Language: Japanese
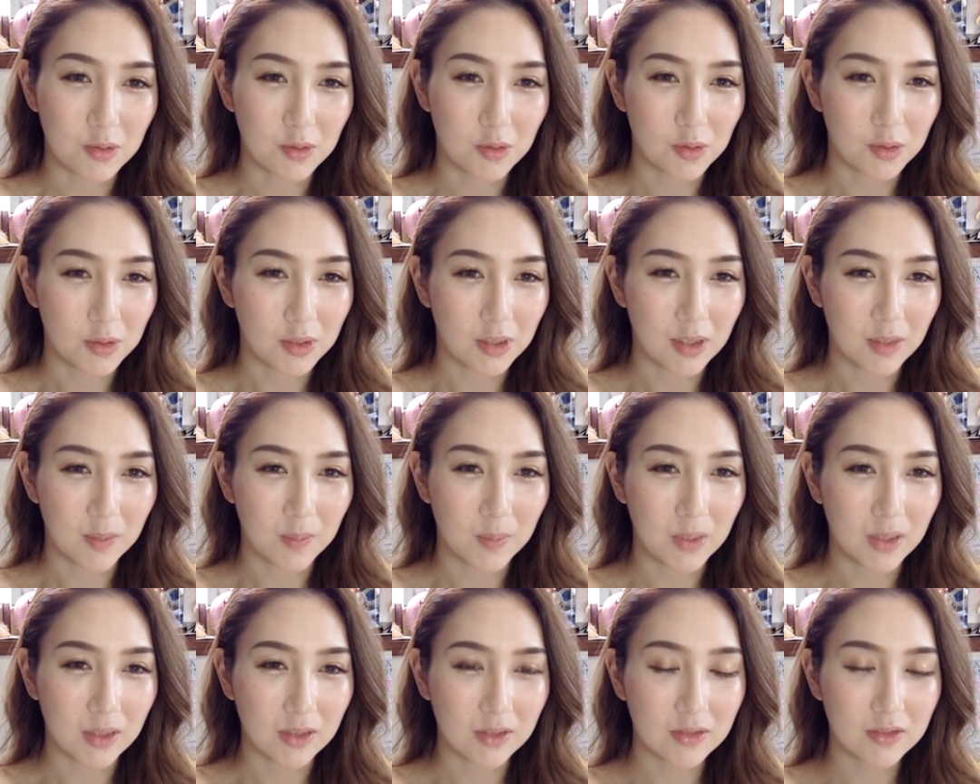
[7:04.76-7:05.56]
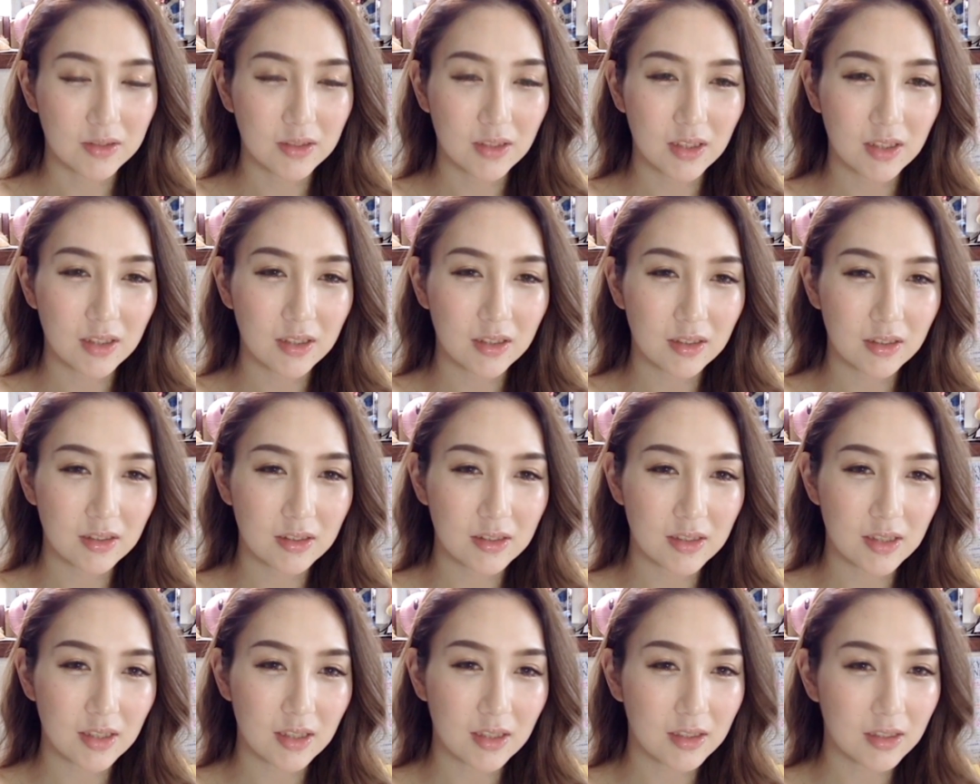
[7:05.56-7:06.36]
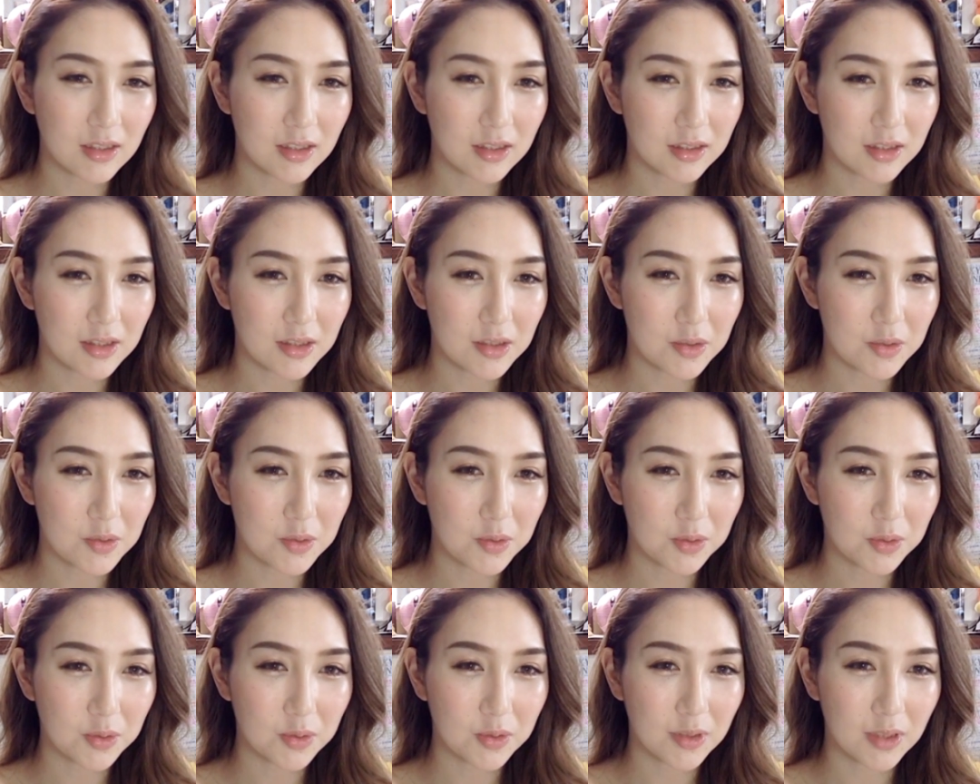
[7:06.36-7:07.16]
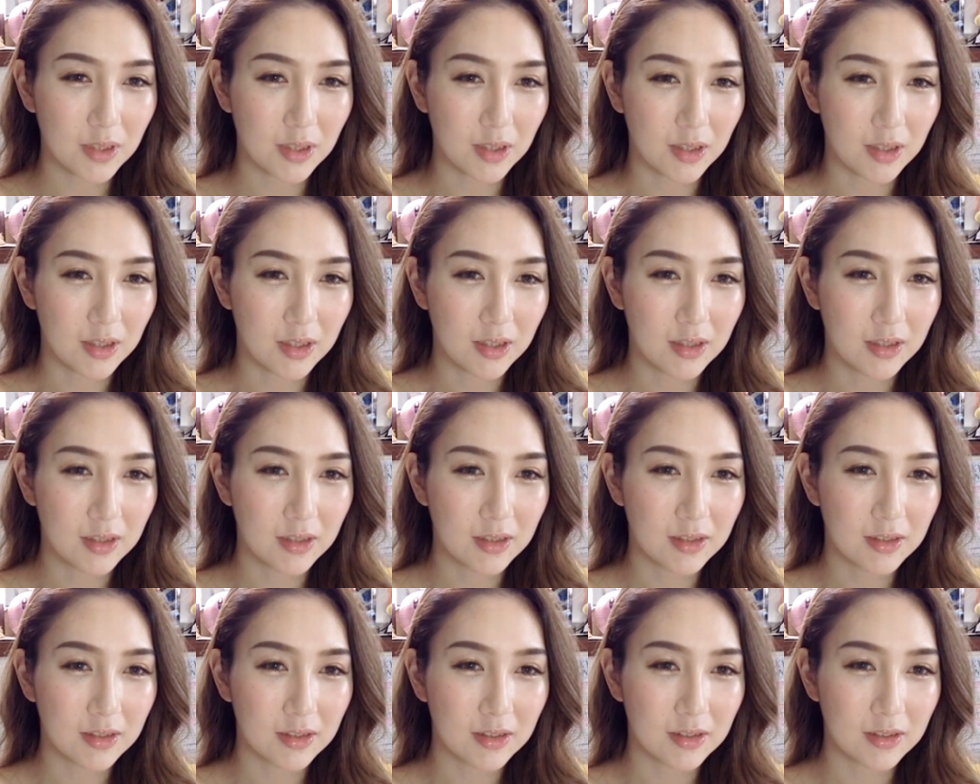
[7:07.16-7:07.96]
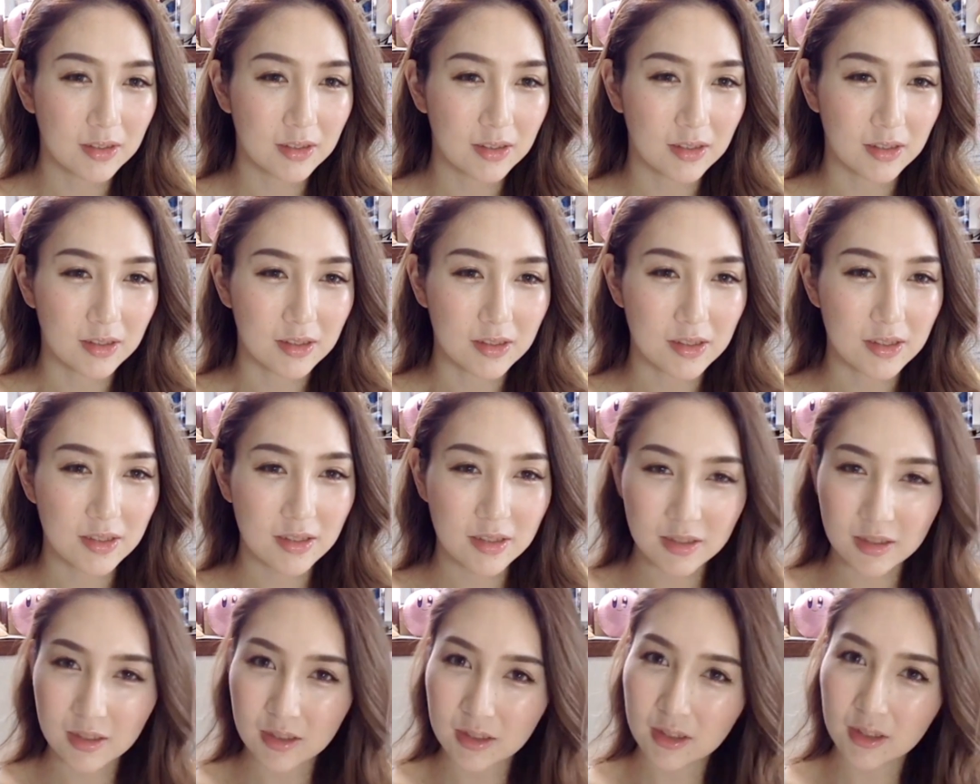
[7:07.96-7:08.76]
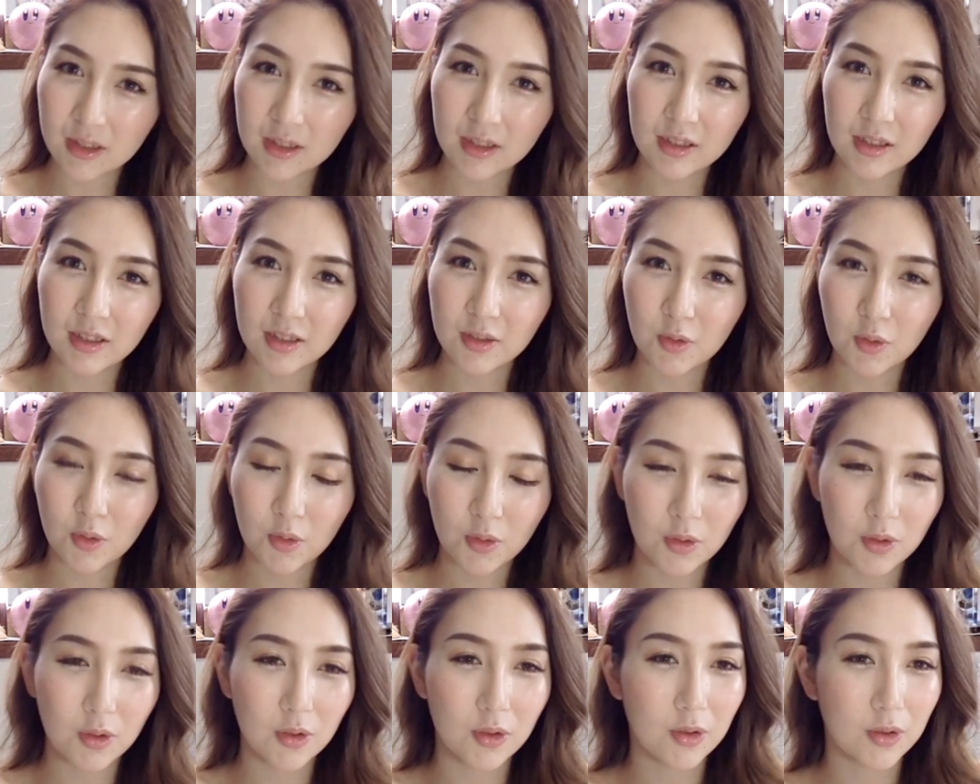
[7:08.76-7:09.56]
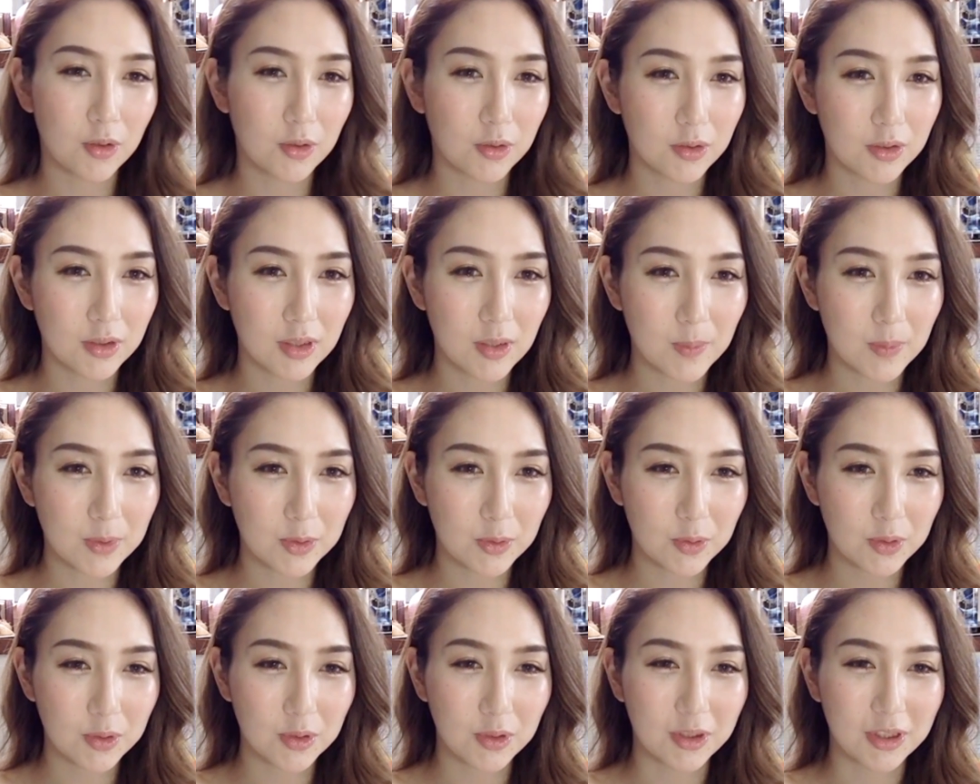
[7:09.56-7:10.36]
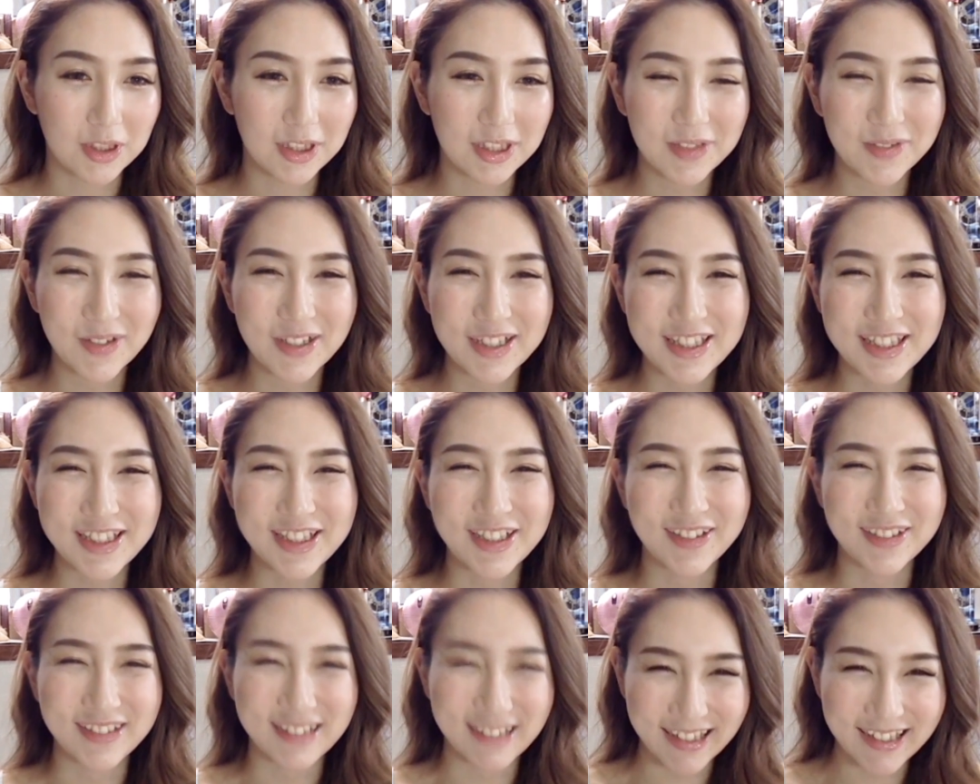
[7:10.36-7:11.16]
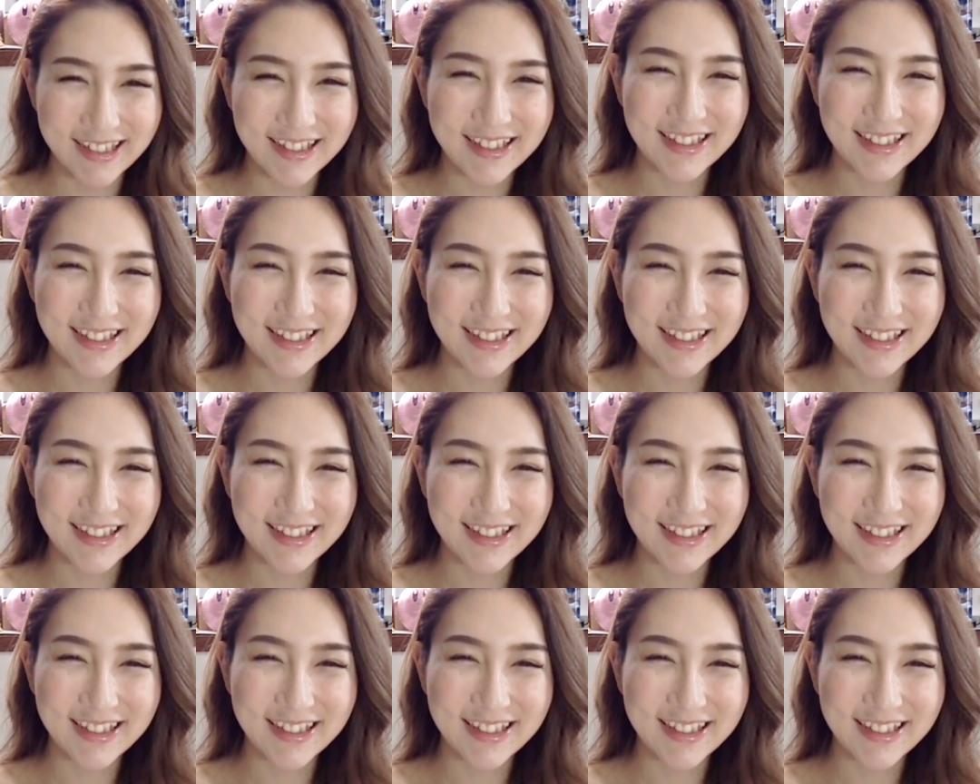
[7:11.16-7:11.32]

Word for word: このね、爆弾ちゃんが私本当ね、なんか心理的にこうやっぱドキドキしますよね。